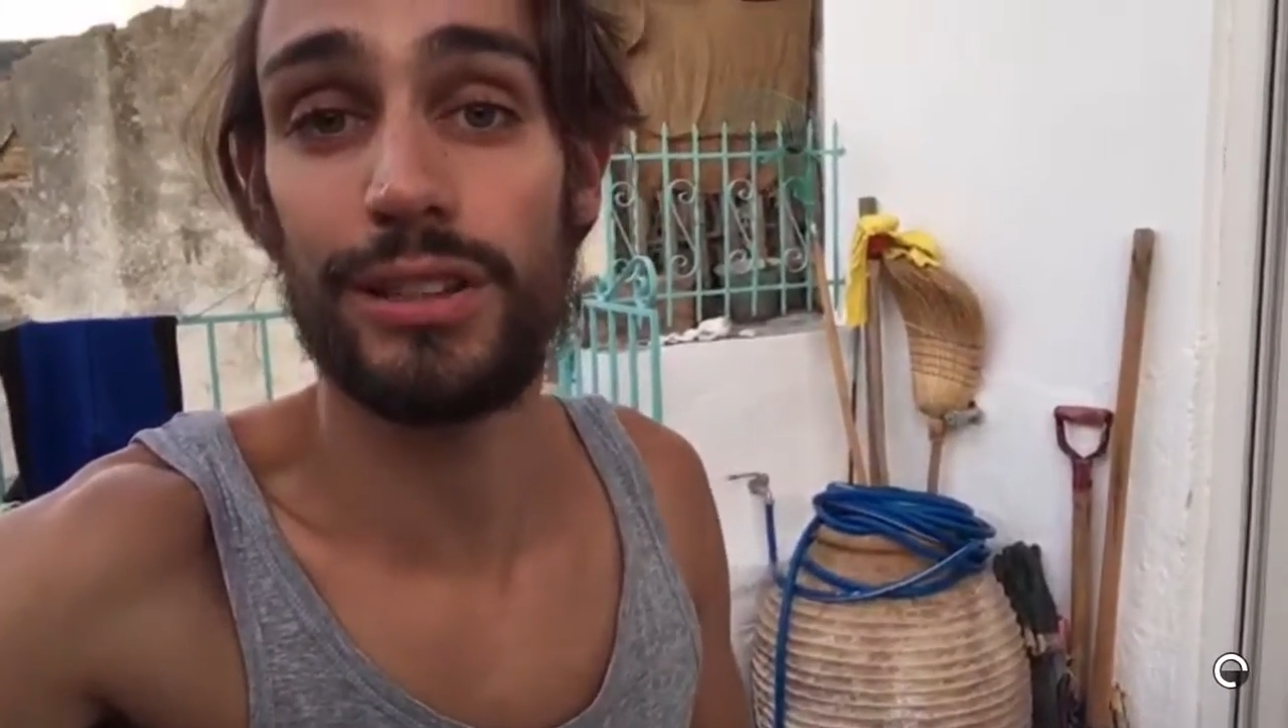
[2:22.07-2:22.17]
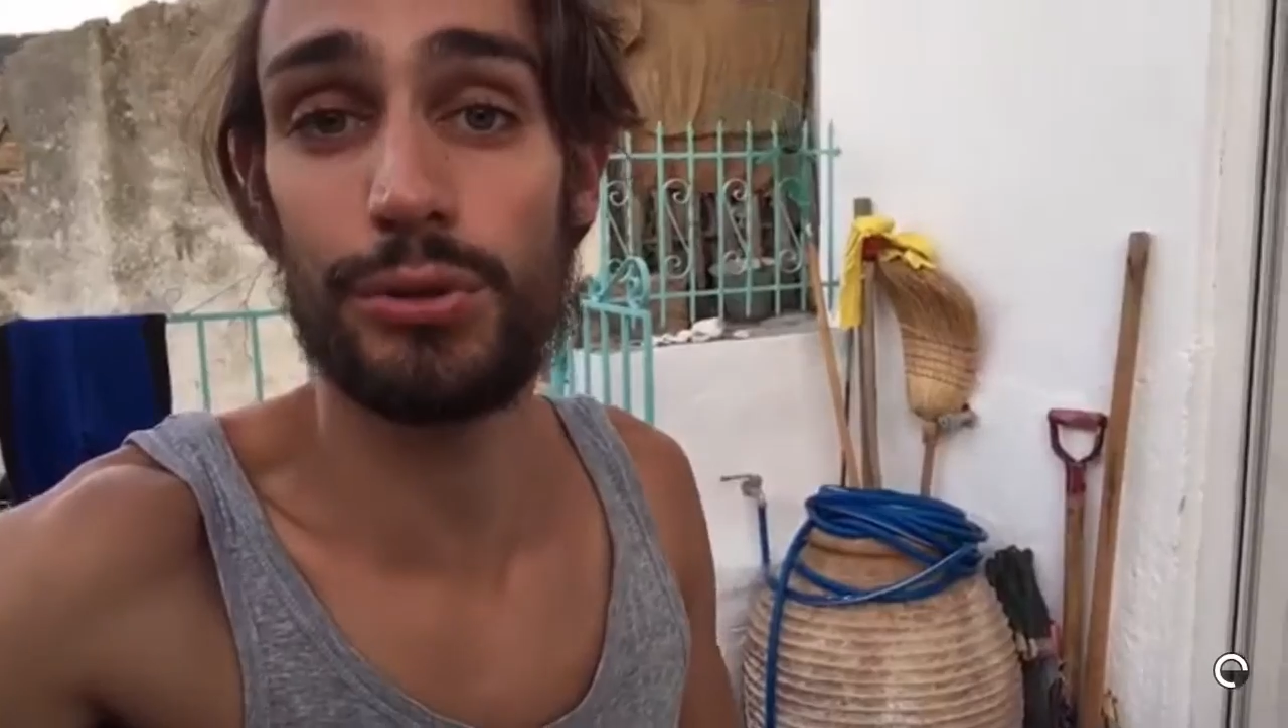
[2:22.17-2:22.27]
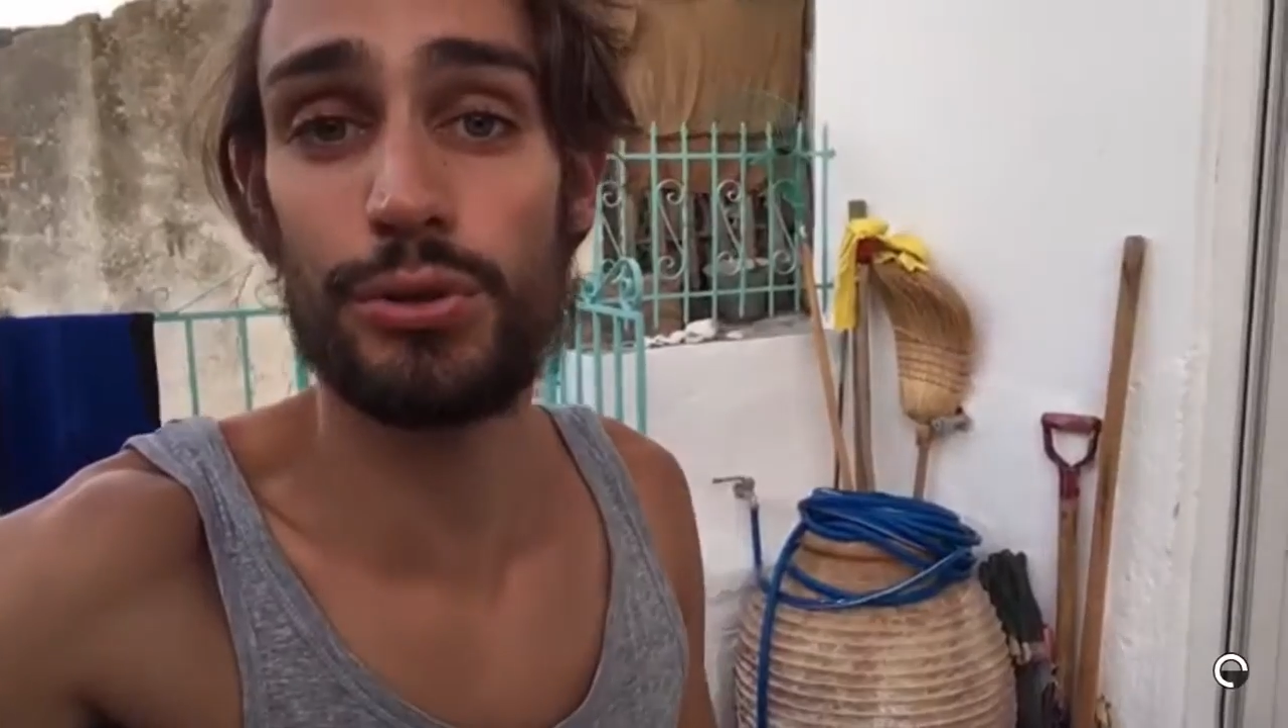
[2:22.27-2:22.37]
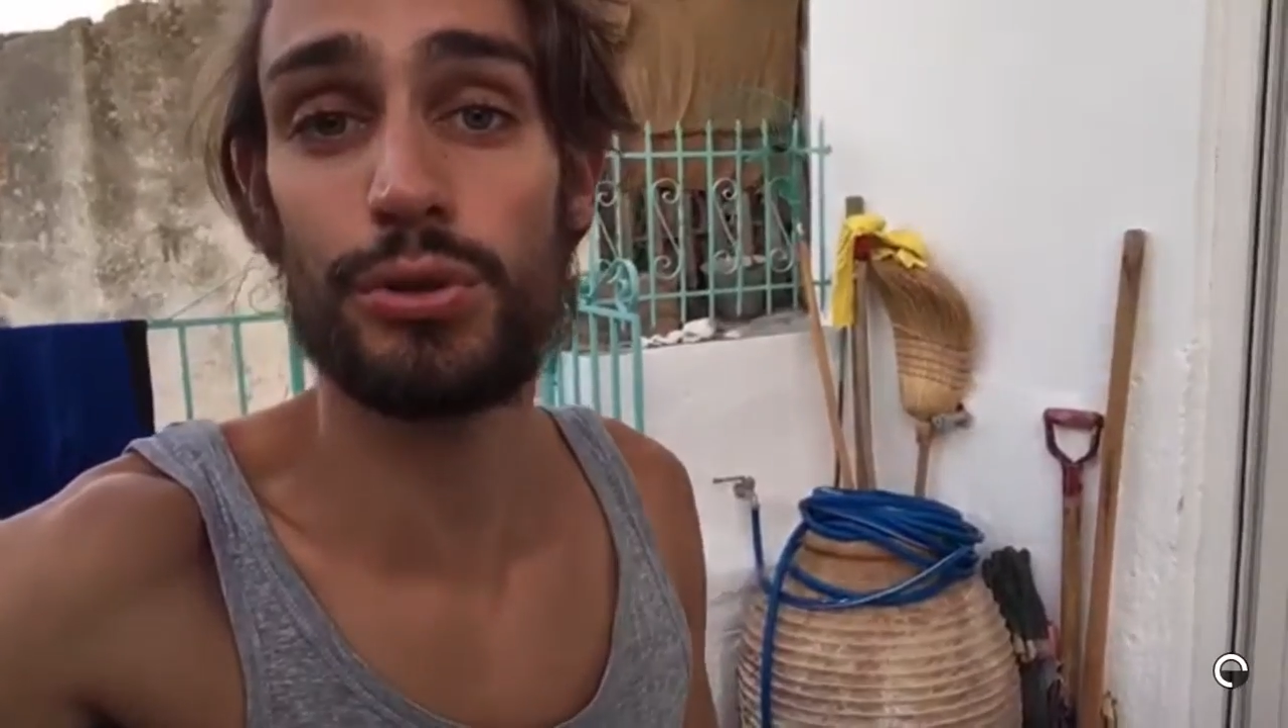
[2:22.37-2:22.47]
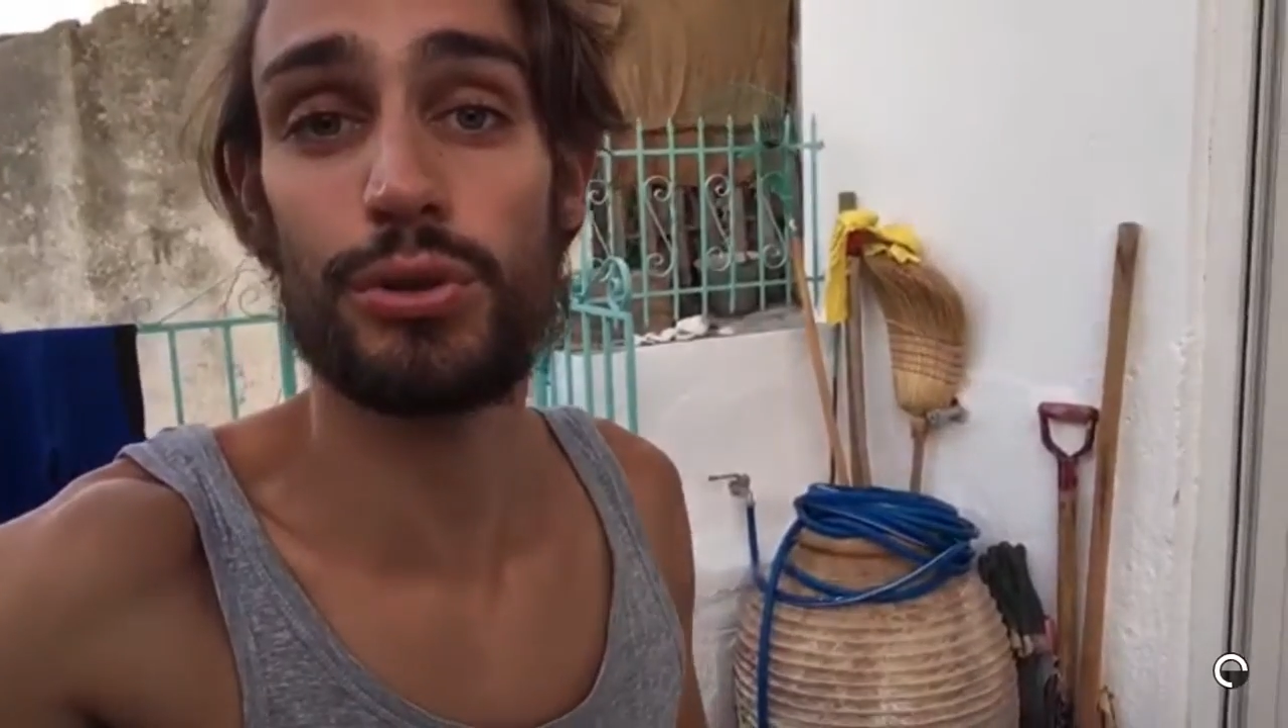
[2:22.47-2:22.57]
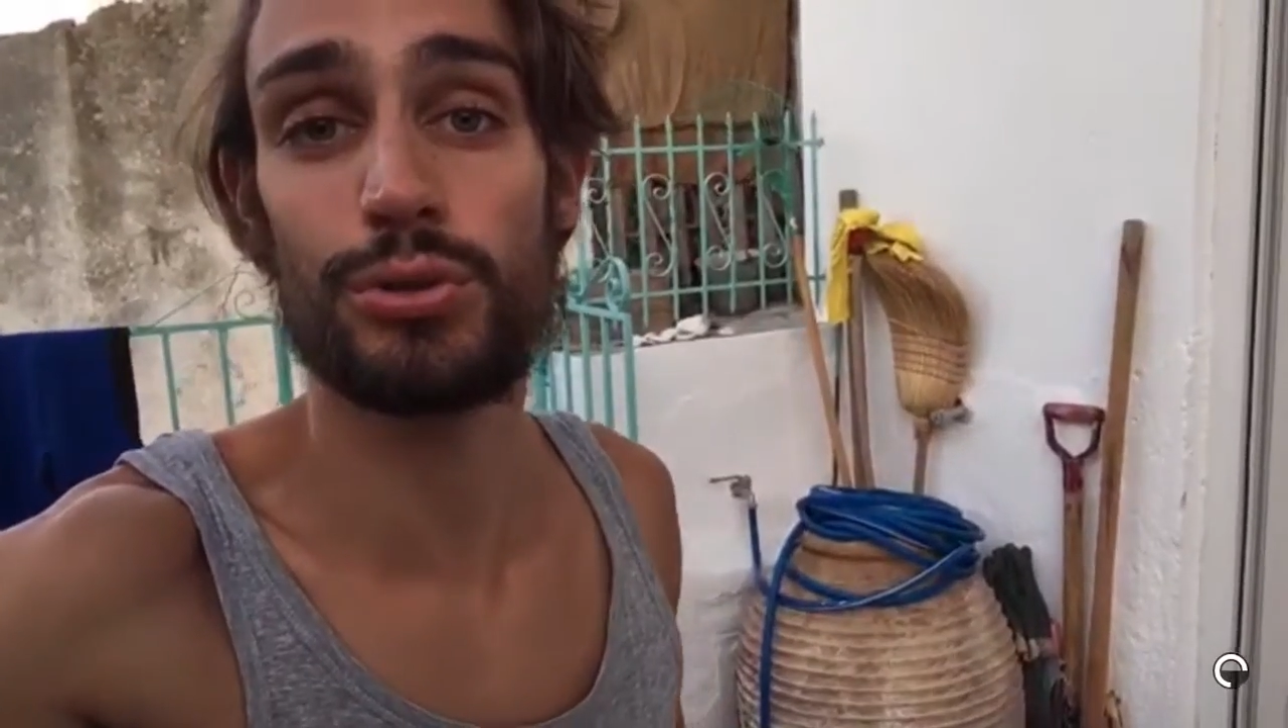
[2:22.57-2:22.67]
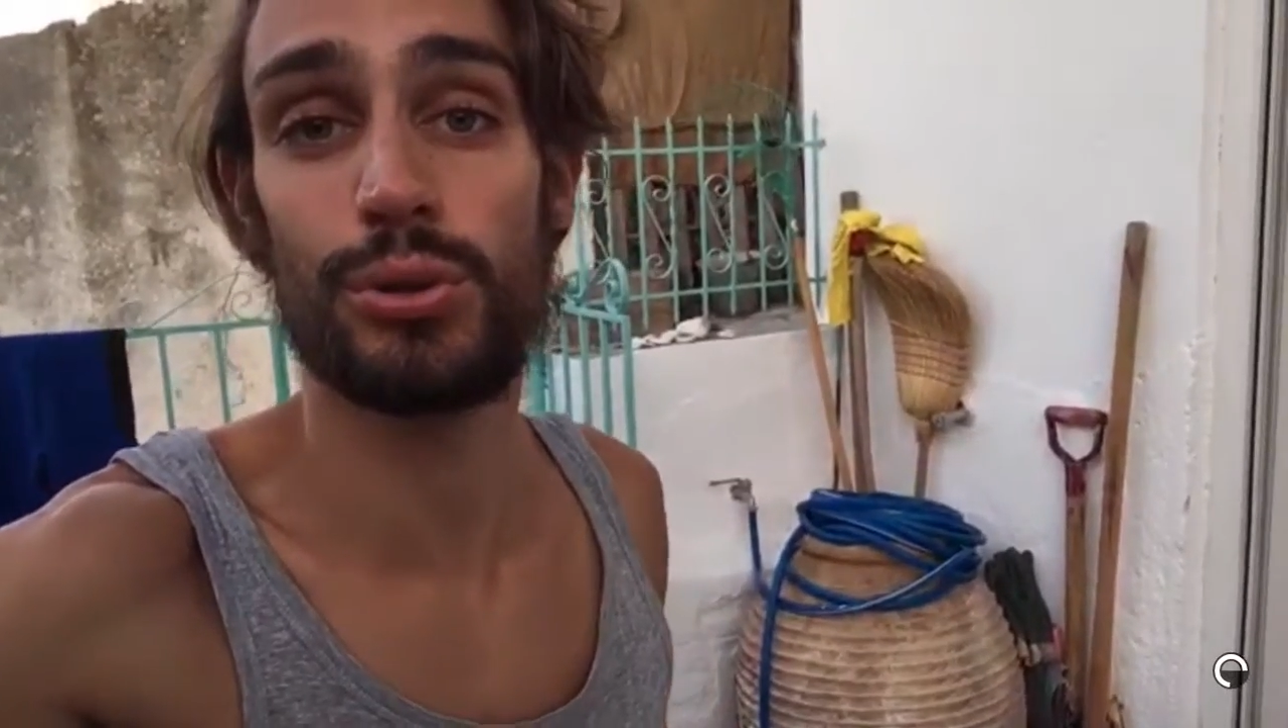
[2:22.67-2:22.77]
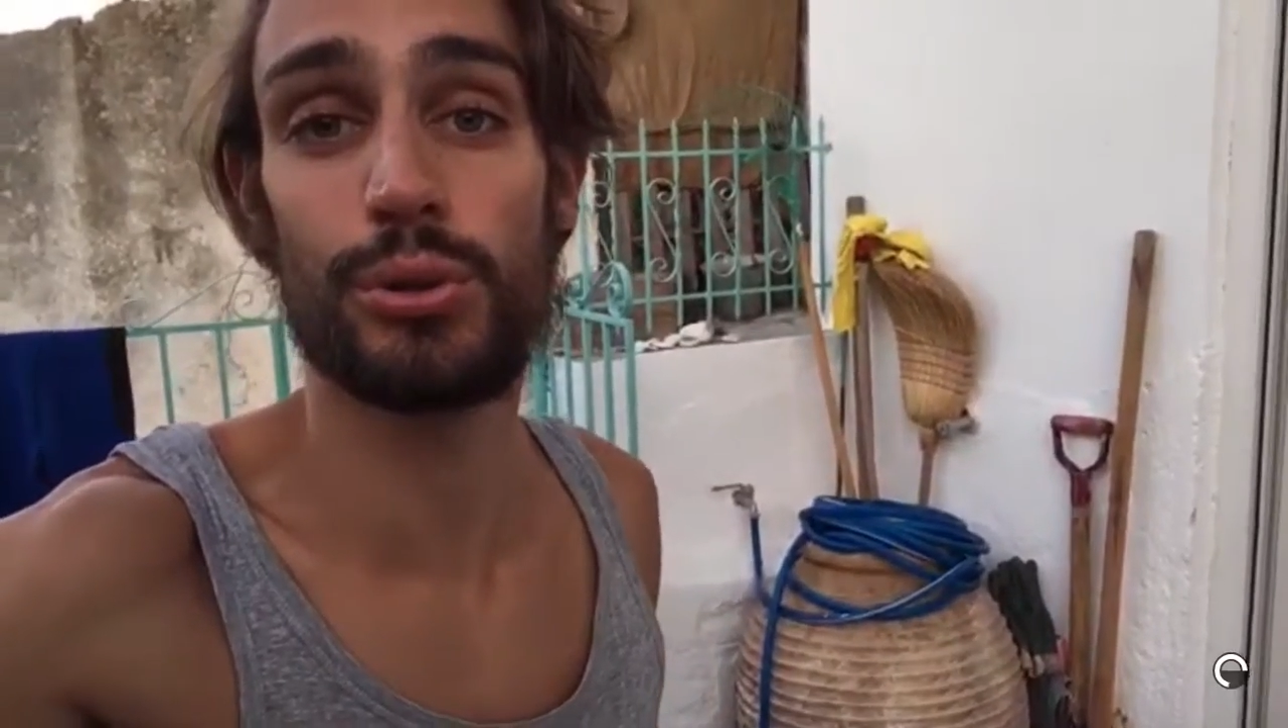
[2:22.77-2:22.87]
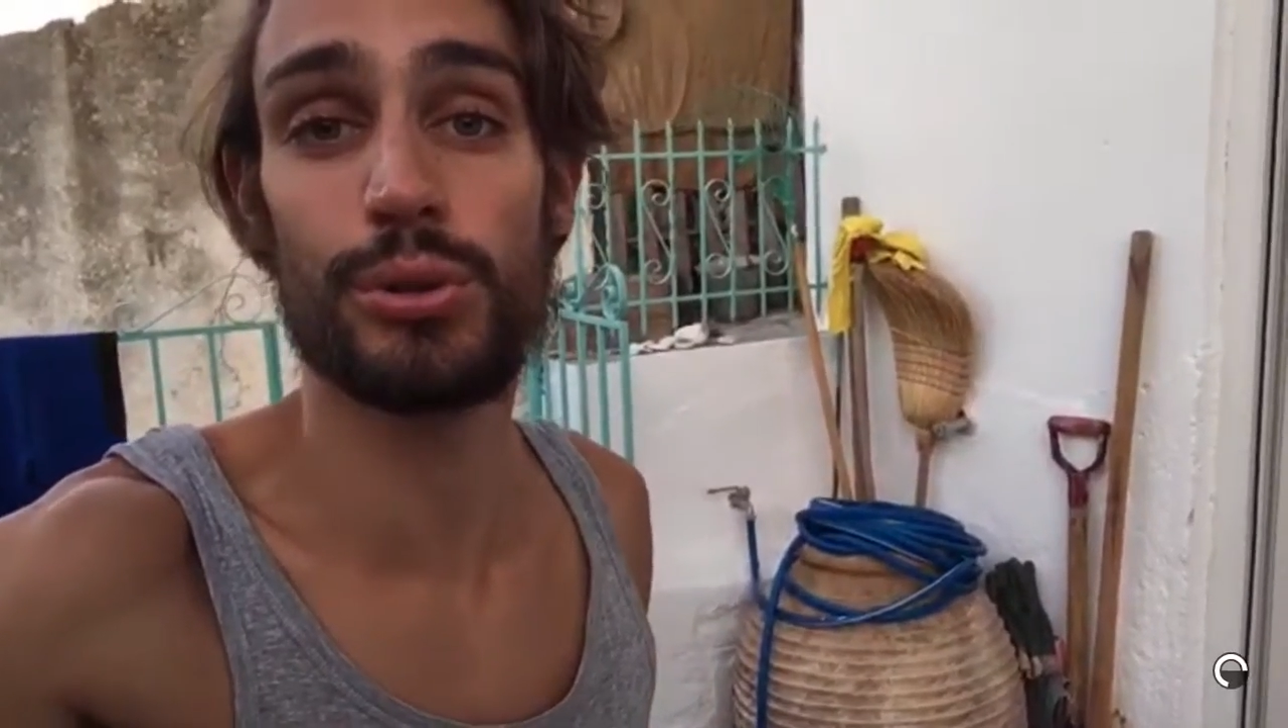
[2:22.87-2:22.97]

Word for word: deux heures sous l'eau,